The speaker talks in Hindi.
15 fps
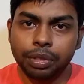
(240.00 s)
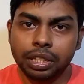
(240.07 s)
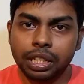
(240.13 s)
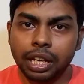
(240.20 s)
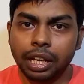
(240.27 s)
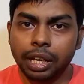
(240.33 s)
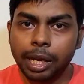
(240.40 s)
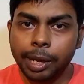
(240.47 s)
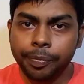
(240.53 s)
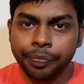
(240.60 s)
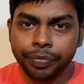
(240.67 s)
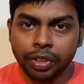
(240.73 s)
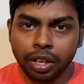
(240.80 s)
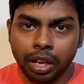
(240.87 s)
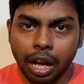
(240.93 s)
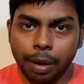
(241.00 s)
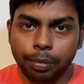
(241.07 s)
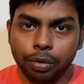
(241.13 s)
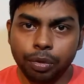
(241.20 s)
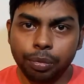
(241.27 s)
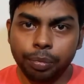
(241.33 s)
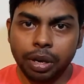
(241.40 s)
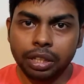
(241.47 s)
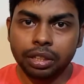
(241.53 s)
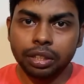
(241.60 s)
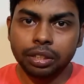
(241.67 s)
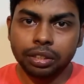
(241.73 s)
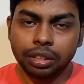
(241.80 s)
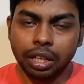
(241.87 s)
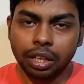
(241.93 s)
मिल जाएगा आपको मात्र
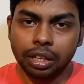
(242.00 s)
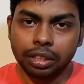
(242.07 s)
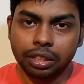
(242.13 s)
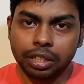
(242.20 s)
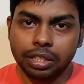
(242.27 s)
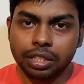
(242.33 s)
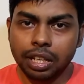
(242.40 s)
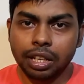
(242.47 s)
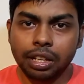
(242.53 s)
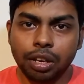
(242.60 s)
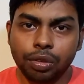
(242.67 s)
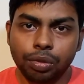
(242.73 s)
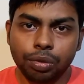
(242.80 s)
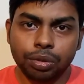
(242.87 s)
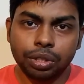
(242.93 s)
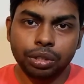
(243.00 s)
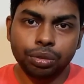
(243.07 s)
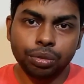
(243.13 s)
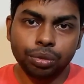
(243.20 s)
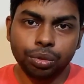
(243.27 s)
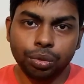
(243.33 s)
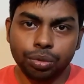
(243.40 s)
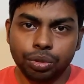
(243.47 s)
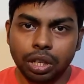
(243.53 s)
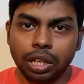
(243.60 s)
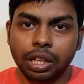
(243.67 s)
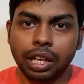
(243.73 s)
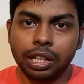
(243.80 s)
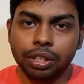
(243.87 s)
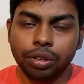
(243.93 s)
अगर तीन साल का कोर्स है तो दो
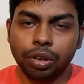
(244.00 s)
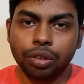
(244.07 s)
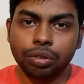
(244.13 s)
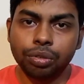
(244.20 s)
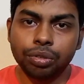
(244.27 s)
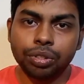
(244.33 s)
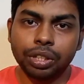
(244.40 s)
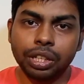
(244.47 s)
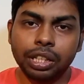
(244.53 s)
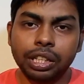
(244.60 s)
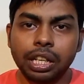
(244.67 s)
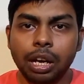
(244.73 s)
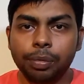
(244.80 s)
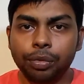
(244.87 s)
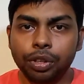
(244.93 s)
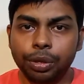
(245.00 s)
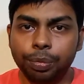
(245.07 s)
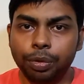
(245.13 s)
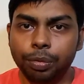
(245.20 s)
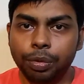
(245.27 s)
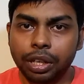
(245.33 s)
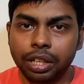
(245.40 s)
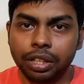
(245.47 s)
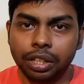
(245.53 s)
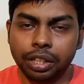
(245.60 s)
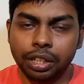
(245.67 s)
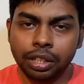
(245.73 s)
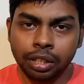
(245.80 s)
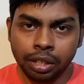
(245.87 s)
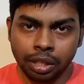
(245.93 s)
साल का ही और कोर्स करेंगे आपको डिप्लोमा की
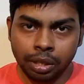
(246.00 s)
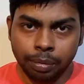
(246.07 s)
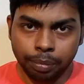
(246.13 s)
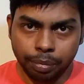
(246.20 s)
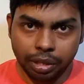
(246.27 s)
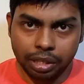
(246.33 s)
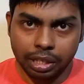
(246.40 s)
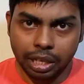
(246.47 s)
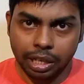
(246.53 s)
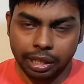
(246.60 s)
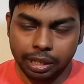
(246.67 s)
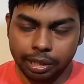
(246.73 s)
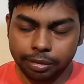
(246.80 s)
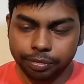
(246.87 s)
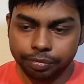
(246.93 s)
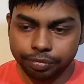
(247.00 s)
डिग्री मिल जाएगी